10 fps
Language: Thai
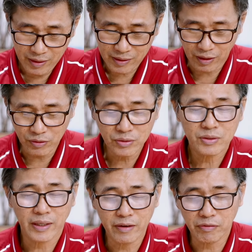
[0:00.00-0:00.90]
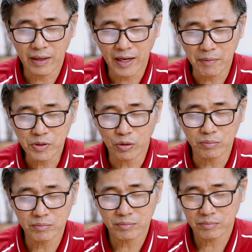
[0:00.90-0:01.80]
เขาใช้ฟันแหลมคม
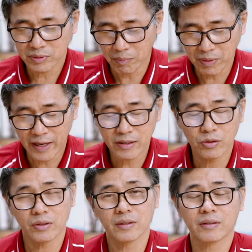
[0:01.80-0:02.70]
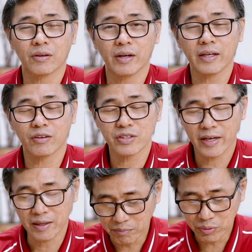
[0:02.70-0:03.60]
ทำร้ายคน ขอให้เราใช้
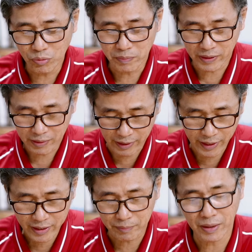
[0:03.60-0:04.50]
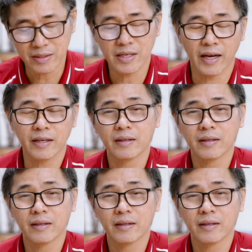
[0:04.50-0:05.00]
คำพูดเป็นการให้กำลังใจ